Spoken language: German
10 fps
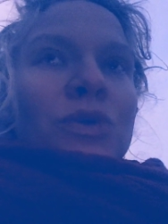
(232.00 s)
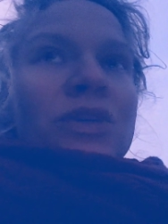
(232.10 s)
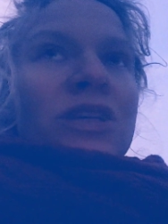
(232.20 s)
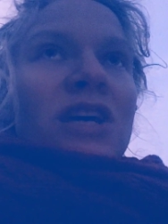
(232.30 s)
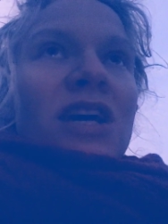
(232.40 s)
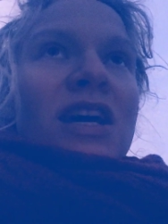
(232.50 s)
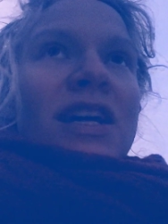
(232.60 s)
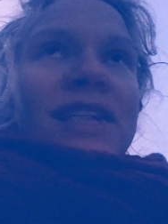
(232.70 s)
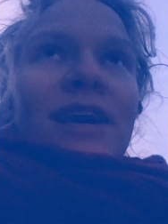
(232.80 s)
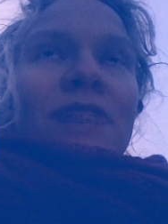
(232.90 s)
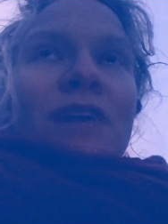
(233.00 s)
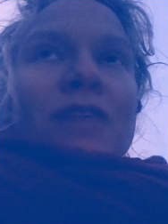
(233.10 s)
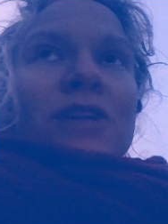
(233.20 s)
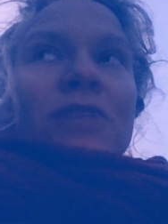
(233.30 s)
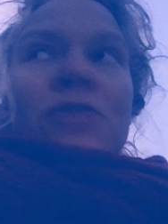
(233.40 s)
Und ich laufe
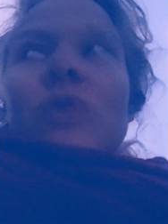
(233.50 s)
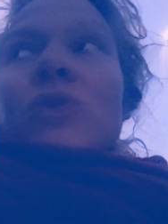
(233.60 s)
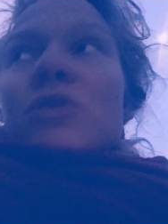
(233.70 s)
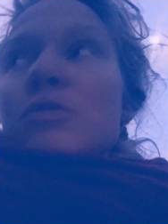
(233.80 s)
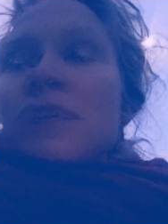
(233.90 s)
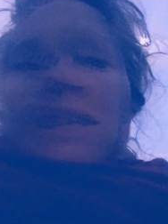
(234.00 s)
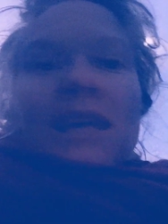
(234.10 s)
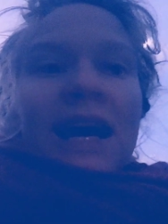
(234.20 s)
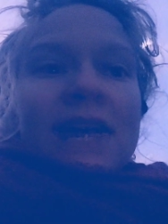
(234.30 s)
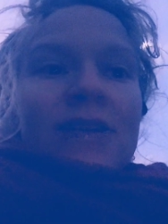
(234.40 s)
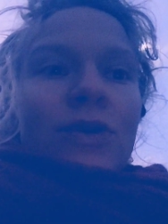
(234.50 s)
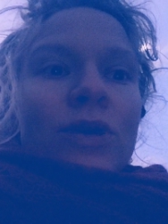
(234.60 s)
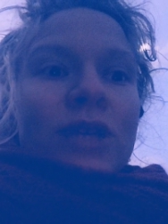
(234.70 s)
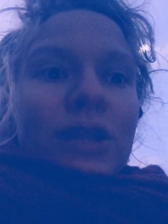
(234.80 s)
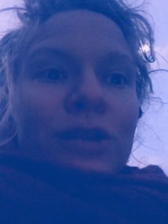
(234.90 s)
einfach drauf los und bin hier Hans
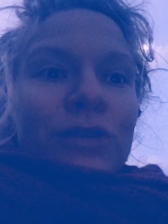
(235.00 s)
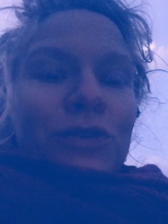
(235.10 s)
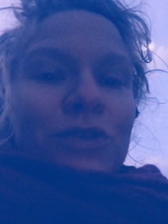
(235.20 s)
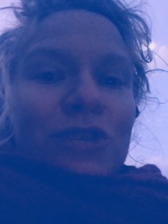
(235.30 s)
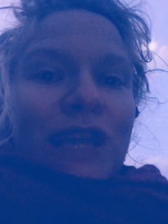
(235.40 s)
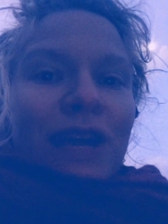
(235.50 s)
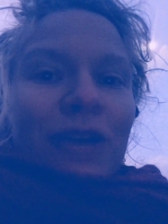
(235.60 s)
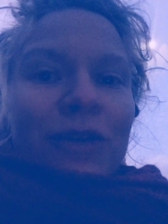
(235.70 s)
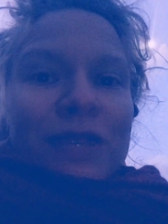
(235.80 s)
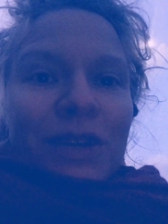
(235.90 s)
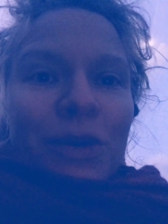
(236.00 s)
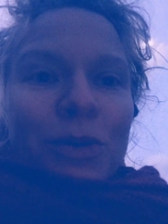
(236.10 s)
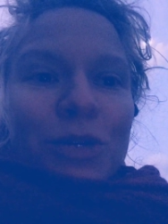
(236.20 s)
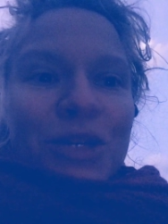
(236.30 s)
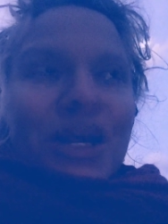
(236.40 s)
Kuck in die Luft und schlage irgendwelche
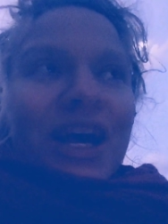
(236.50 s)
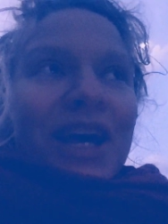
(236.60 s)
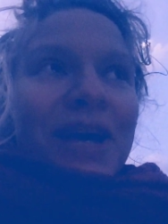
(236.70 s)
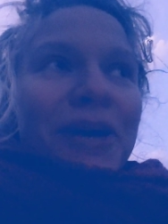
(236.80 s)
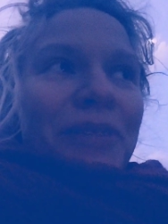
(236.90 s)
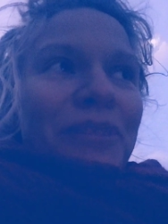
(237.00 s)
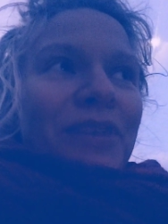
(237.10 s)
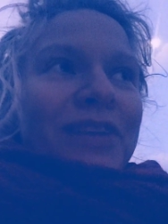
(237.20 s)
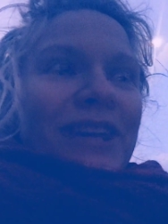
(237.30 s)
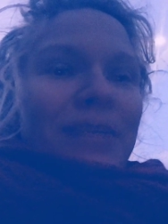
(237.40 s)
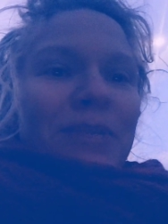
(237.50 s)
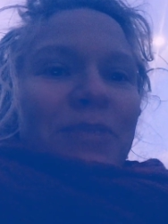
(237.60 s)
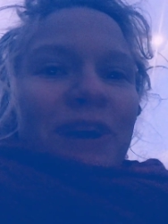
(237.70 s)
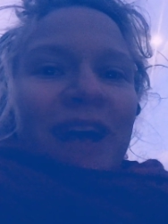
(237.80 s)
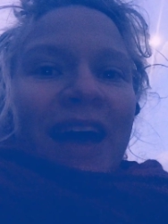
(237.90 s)
komischen ähm,
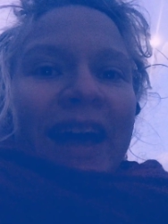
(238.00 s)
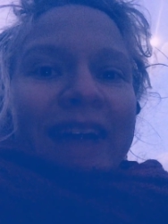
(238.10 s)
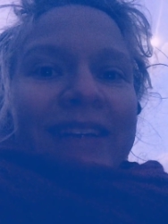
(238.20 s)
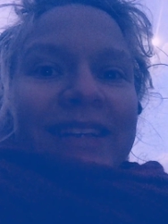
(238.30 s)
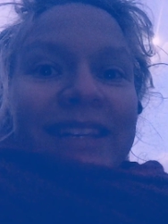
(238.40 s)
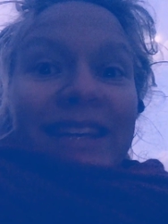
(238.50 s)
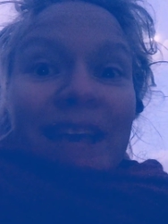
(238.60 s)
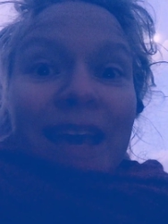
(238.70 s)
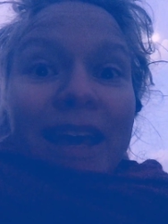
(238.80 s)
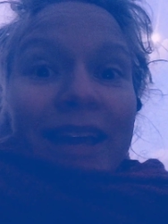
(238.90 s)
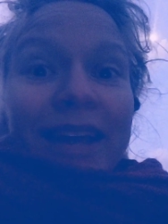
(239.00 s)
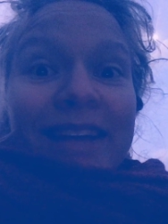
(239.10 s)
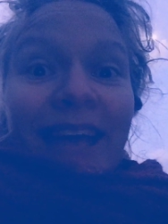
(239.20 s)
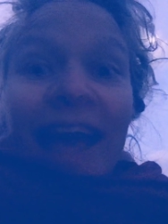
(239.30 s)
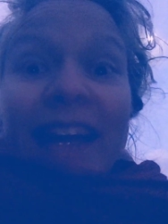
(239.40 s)
Trampelpfade ein, die ich
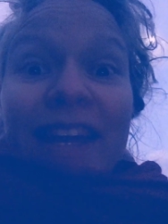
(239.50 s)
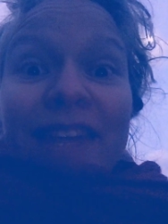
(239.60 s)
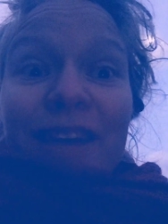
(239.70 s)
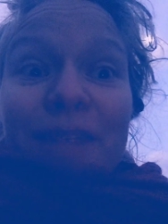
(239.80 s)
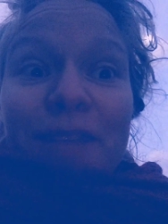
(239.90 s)
hinterher nie wieder